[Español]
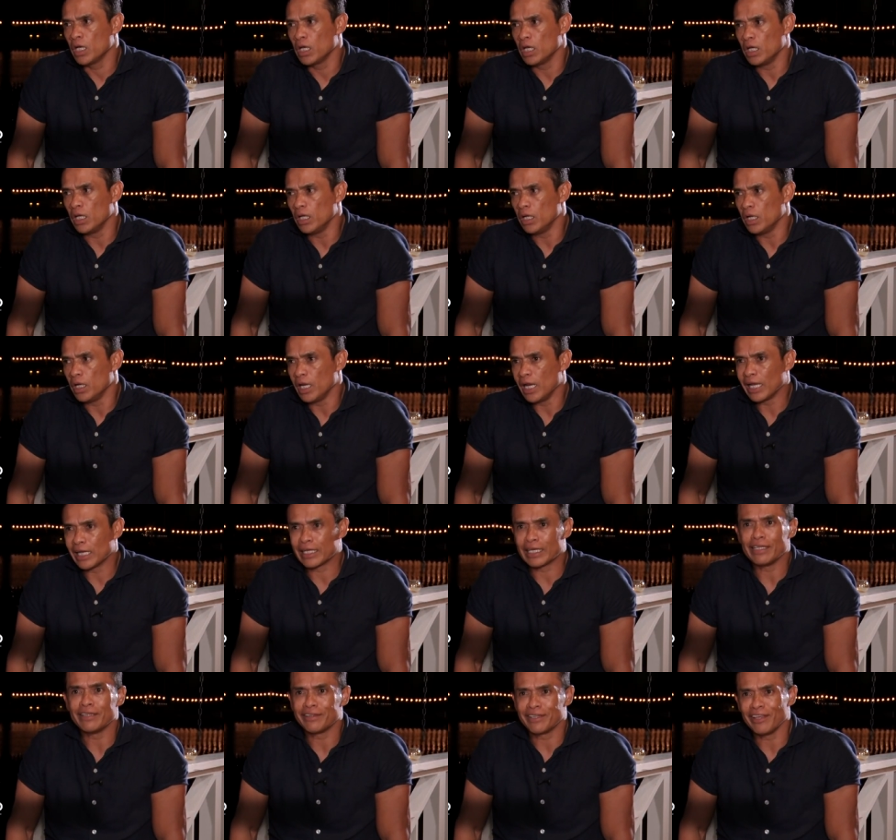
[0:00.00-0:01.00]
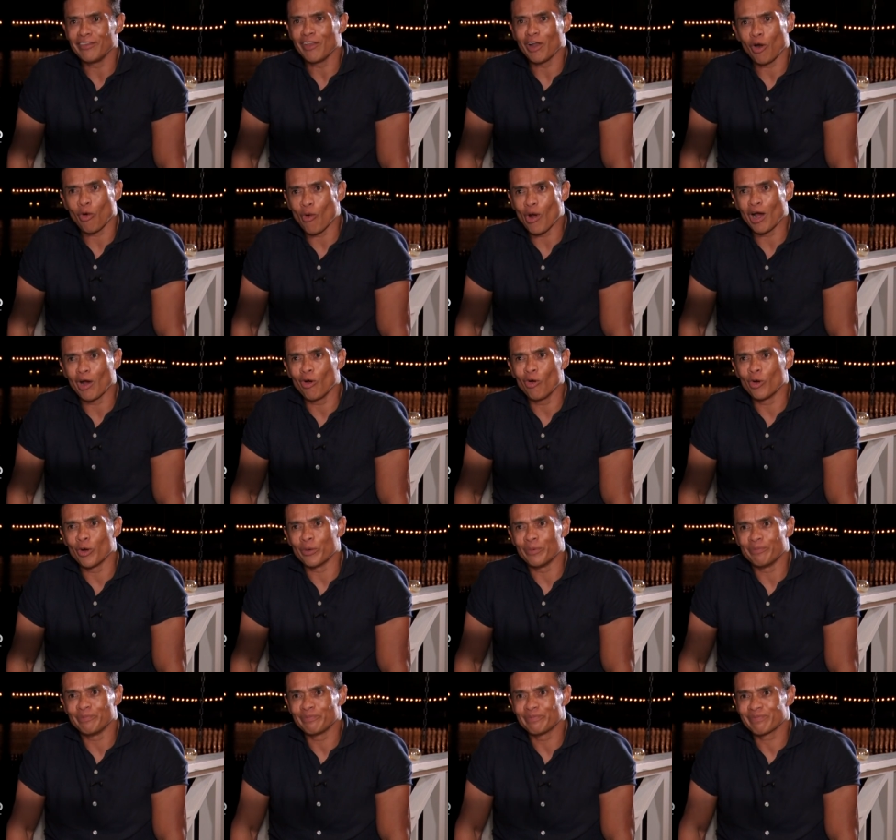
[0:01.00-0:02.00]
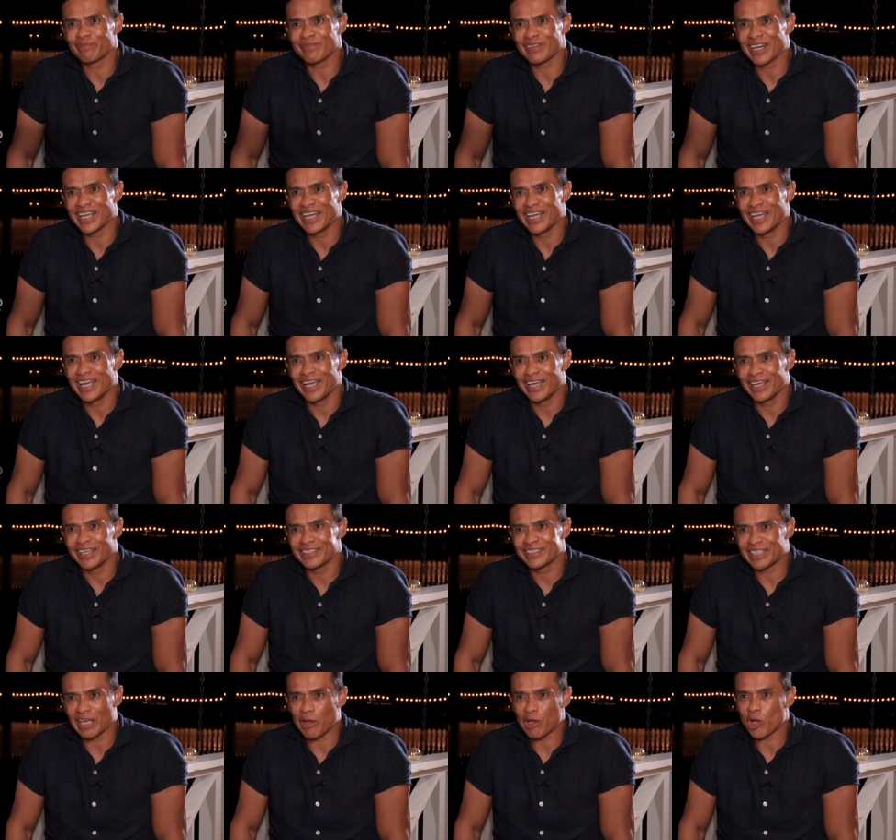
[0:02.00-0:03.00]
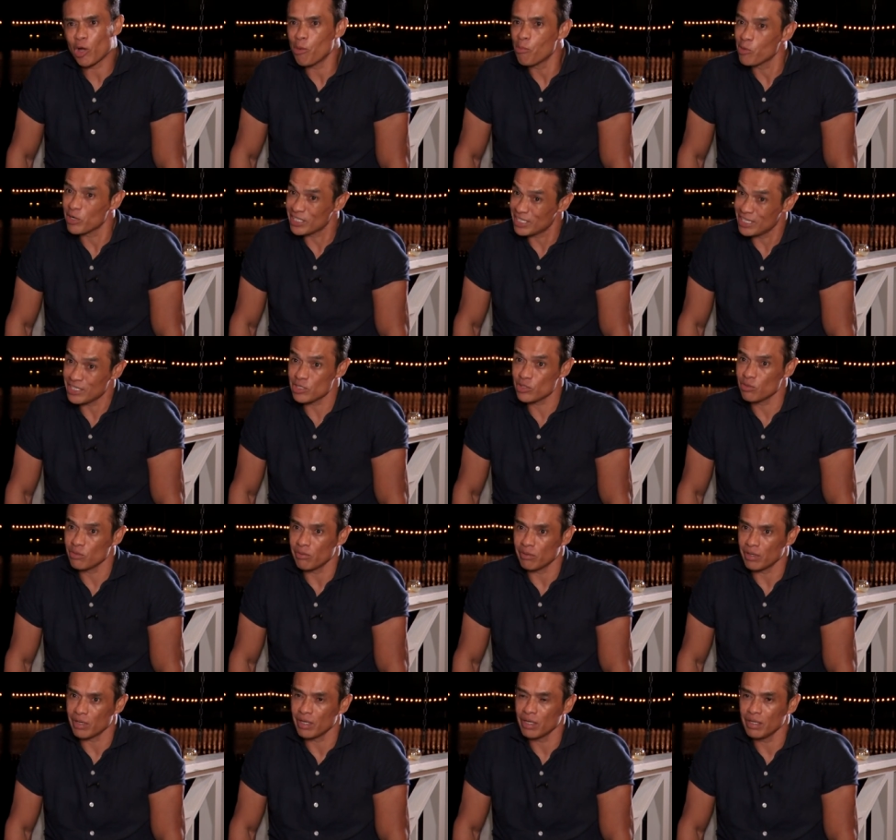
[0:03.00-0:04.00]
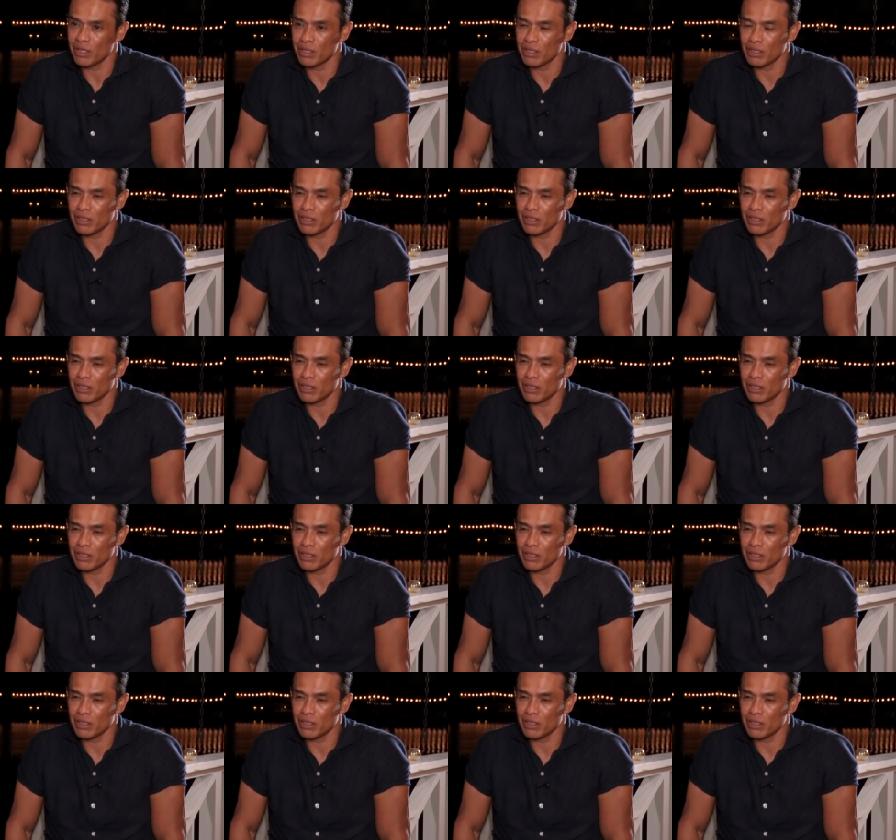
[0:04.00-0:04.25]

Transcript: Eh, el que entiende el juego sabe cómo es esto, ¿verdad?